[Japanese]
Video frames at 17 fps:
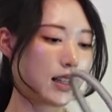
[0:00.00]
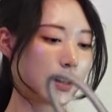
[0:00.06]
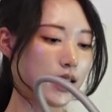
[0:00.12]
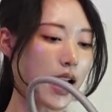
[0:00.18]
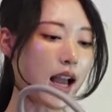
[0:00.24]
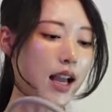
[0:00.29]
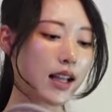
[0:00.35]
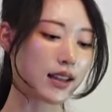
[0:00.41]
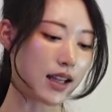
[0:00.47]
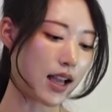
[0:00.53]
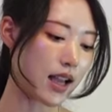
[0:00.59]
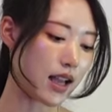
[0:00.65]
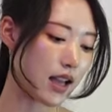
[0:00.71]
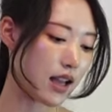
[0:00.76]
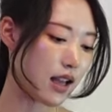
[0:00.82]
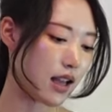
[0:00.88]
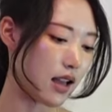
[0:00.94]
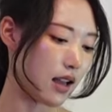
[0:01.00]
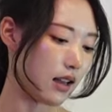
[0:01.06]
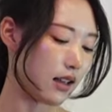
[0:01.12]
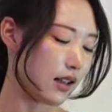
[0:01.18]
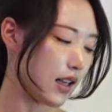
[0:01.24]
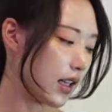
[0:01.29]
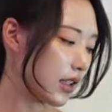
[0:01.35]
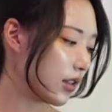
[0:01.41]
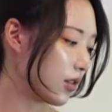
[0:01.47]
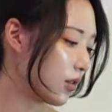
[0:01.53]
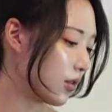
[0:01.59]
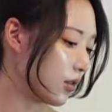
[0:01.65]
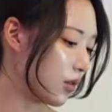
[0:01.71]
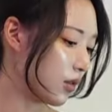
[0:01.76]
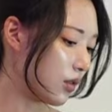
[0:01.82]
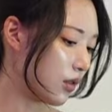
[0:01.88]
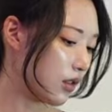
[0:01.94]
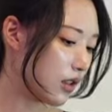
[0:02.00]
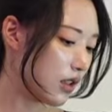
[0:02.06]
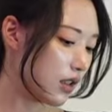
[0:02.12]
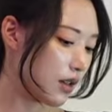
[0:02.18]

ただあの